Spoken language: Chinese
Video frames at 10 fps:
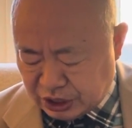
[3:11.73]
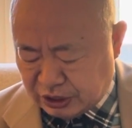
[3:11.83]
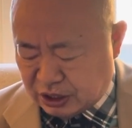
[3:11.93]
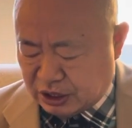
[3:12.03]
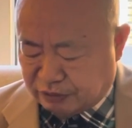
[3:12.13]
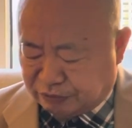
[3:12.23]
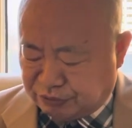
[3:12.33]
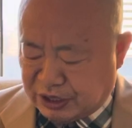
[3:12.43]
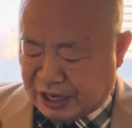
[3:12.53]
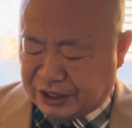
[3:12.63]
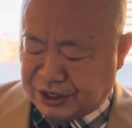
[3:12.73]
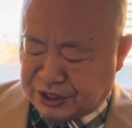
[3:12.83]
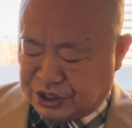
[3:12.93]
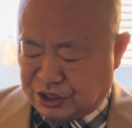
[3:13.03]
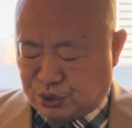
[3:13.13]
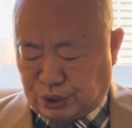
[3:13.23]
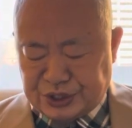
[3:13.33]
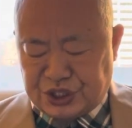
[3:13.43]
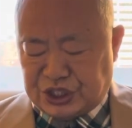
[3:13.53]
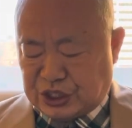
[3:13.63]
呃，污染呢是
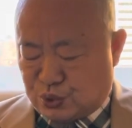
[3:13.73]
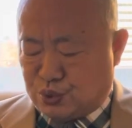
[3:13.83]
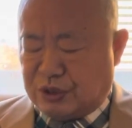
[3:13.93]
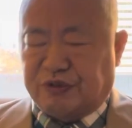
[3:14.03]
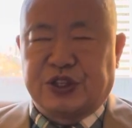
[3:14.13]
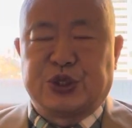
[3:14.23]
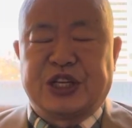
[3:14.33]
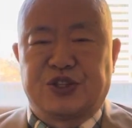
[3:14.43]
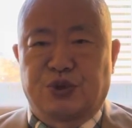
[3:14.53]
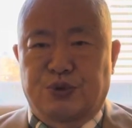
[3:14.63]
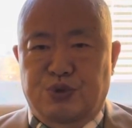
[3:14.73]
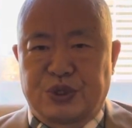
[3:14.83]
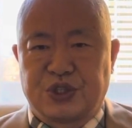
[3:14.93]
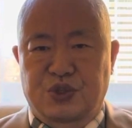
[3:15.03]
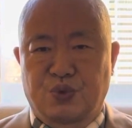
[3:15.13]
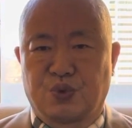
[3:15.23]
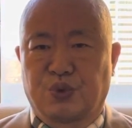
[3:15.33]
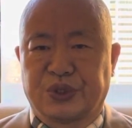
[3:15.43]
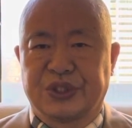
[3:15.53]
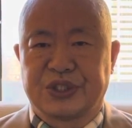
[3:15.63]
全世界最为严重，所以中
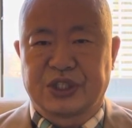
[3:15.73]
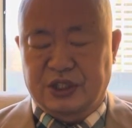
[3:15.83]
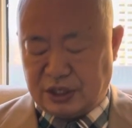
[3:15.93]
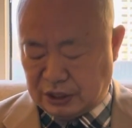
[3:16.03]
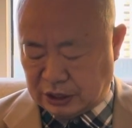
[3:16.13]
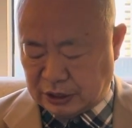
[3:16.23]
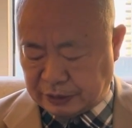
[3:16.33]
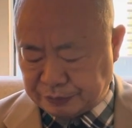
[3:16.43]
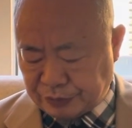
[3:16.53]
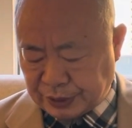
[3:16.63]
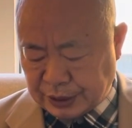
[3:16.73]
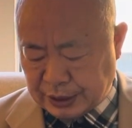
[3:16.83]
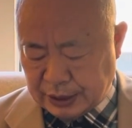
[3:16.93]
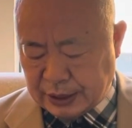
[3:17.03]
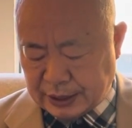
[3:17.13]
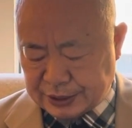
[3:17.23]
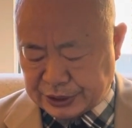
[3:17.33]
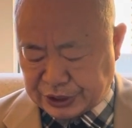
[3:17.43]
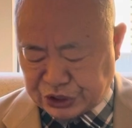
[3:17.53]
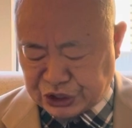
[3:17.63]
国的这个，呃，
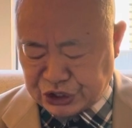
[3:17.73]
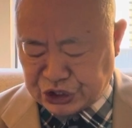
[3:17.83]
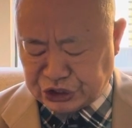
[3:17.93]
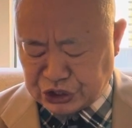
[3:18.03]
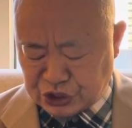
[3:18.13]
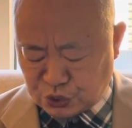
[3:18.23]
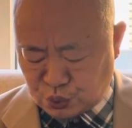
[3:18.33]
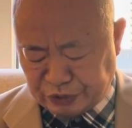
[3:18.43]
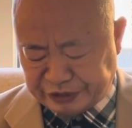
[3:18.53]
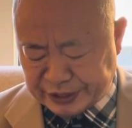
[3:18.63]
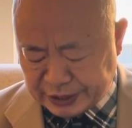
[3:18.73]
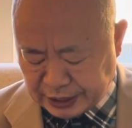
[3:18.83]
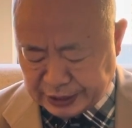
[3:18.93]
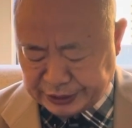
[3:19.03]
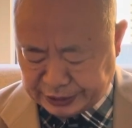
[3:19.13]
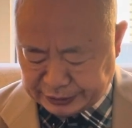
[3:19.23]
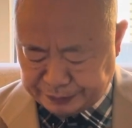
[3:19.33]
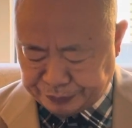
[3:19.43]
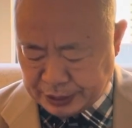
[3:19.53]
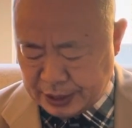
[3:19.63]
这个情形呢是最为恶劣的，
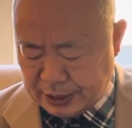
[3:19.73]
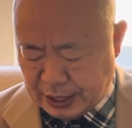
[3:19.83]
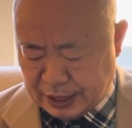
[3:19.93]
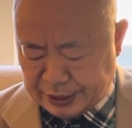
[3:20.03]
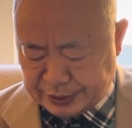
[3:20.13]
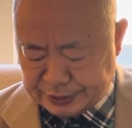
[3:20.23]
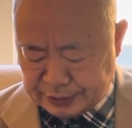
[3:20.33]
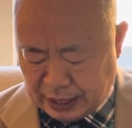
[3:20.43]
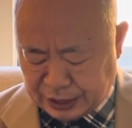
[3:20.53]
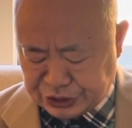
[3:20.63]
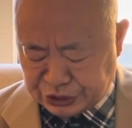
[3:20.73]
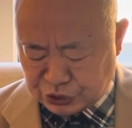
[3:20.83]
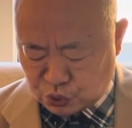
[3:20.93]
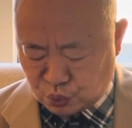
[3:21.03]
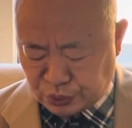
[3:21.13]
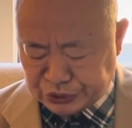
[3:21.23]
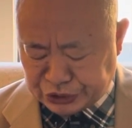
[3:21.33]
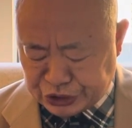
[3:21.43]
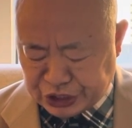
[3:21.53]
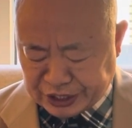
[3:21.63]
嗯，而且呢，中国人
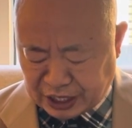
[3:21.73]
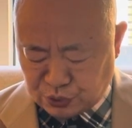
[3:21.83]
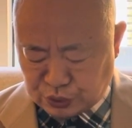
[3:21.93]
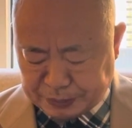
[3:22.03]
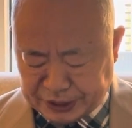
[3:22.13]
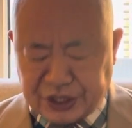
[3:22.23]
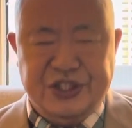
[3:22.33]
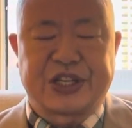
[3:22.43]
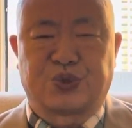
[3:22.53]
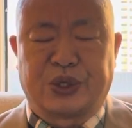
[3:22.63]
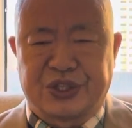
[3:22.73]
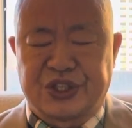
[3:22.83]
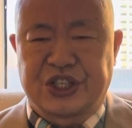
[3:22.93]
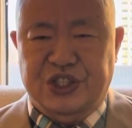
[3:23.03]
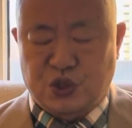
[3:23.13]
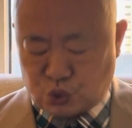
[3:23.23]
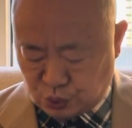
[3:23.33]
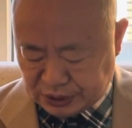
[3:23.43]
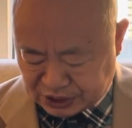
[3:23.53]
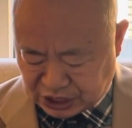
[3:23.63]
的健康水平呢在全世界是
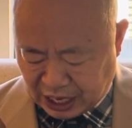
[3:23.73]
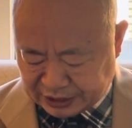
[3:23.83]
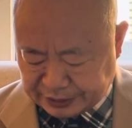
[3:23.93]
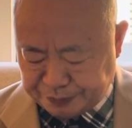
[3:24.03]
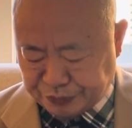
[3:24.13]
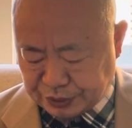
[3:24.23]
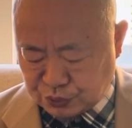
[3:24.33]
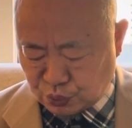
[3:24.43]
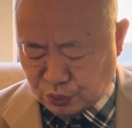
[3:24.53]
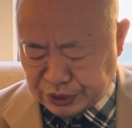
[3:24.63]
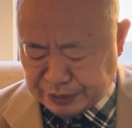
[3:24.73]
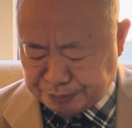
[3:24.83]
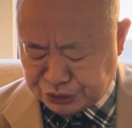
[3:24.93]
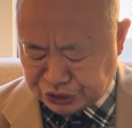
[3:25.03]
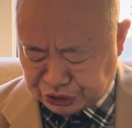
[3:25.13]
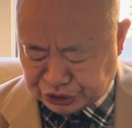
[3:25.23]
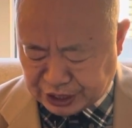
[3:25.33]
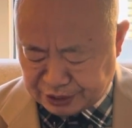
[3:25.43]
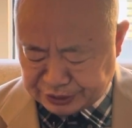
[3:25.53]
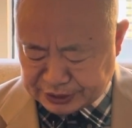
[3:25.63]
最差的。中国人不仅抵
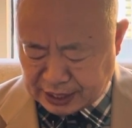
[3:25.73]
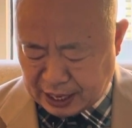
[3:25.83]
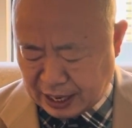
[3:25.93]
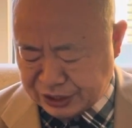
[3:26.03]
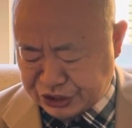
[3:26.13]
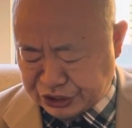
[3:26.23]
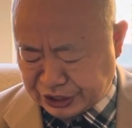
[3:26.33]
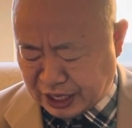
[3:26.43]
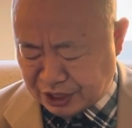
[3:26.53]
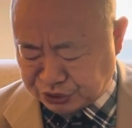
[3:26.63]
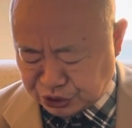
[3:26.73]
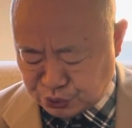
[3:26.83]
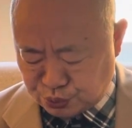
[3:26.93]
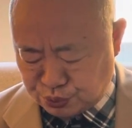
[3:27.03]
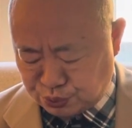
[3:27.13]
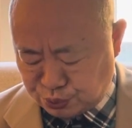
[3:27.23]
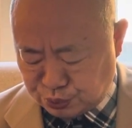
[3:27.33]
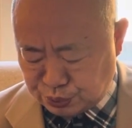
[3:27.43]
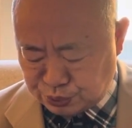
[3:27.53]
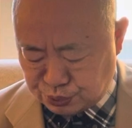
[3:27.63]
抗力差，而且呢，抗菌
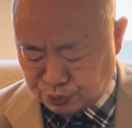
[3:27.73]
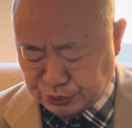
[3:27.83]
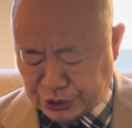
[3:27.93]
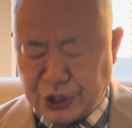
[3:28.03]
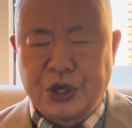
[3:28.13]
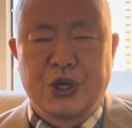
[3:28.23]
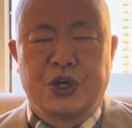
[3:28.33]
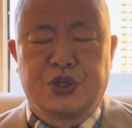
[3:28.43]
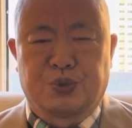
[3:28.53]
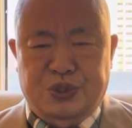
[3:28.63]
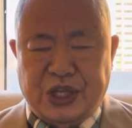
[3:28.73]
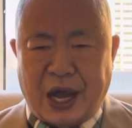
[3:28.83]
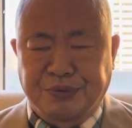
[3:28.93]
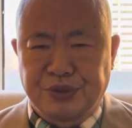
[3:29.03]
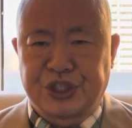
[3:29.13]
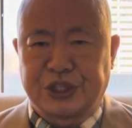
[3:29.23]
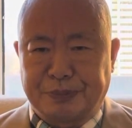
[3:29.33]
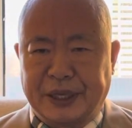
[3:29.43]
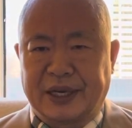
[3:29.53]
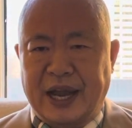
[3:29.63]
菌素呢又长期
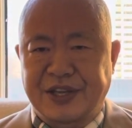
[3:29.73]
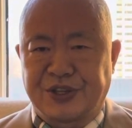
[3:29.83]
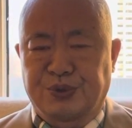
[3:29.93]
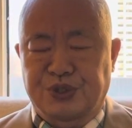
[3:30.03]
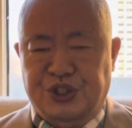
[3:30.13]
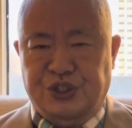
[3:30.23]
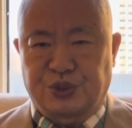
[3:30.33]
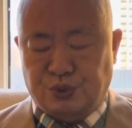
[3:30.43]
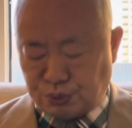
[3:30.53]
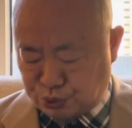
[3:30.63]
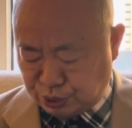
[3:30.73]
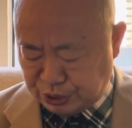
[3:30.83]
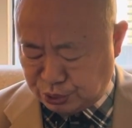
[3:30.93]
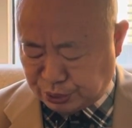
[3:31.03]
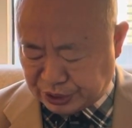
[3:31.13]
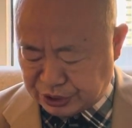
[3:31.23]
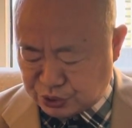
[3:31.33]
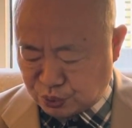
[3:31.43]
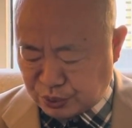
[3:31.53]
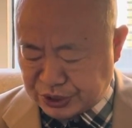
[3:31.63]
被滥用，几乎摧毁了
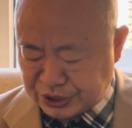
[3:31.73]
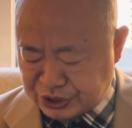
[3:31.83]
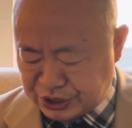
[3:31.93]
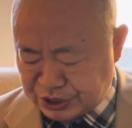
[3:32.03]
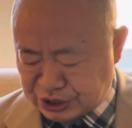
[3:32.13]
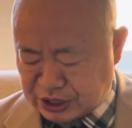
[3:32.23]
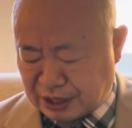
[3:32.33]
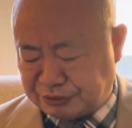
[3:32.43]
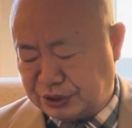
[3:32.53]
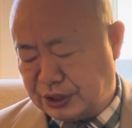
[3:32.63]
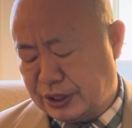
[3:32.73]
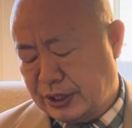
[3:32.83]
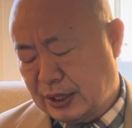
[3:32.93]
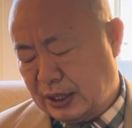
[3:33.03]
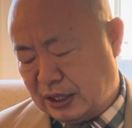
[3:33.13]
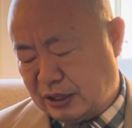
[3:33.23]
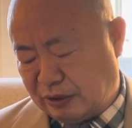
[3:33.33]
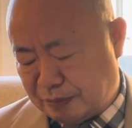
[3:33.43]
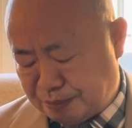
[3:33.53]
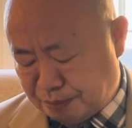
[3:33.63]
中国人正常的
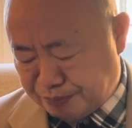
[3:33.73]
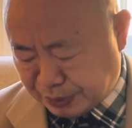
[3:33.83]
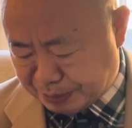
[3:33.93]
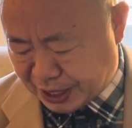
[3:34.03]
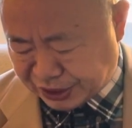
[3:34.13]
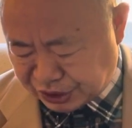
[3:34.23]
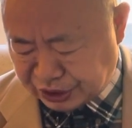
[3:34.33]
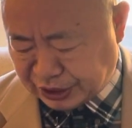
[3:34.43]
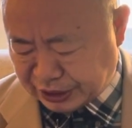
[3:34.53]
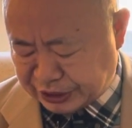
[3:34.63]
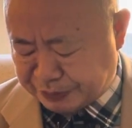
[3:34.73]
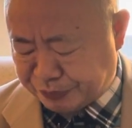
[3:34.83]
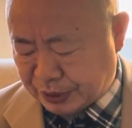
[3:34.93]
呃免疫能力。